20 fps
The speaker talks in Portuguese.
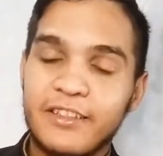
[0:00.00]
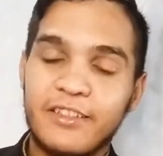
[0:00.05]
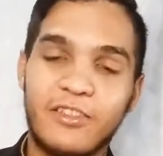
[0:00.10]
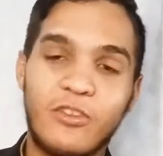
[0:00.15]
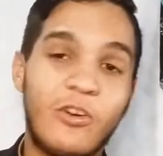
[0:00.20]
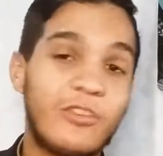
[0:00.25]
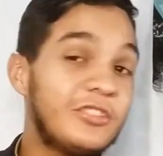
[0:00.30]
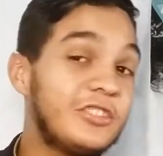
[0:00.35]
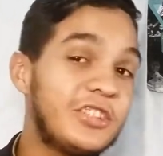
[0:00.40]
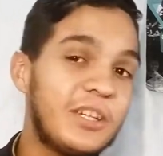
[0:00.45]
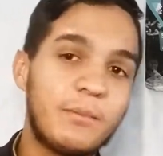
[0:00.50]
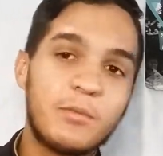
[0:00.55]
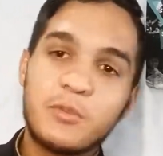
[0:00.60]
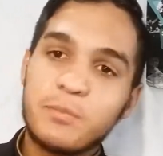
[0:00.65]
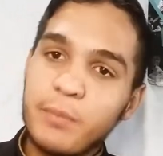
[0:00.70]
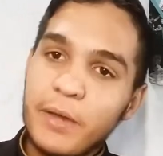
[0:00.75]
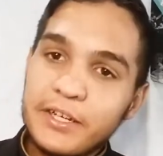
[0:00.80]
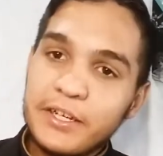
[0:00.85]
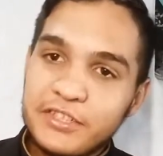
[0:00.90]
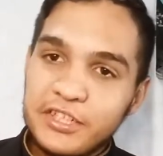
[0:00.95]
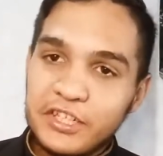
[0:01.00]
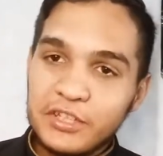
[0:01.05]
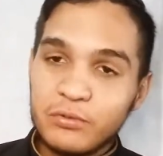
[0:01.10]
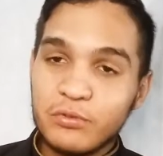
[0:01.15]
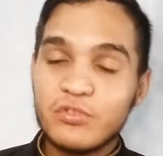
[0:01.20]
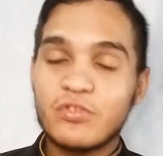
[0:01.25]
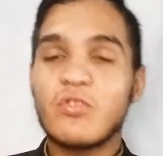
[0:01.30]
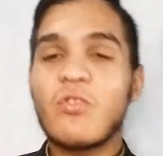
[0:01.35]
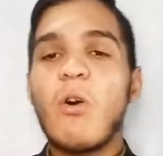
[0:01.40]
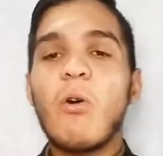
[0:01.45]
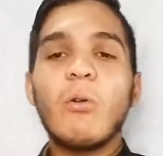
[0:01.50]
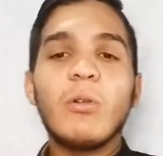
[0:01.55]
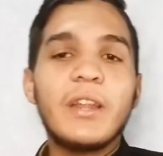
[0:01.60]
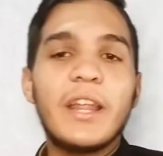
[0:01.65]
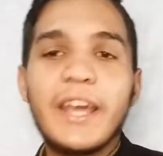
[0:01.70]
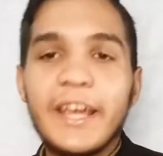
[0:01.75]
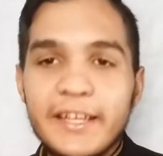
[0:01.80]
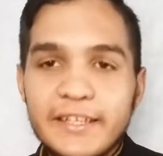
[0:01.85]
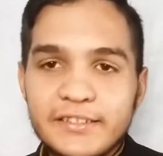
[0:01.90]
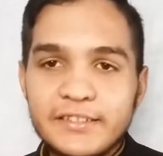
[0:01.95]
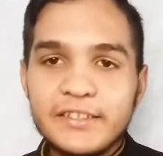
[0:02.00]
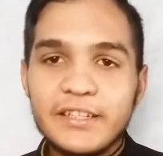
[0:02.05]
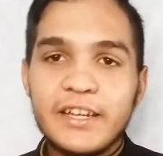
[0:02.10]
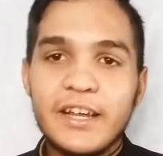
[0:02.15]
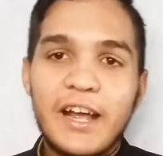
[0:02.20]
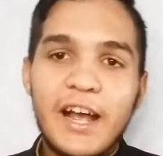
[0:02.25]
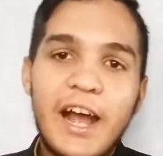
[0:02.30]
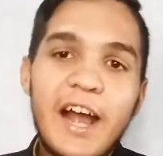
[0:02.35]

nós estamos perdidos com leis.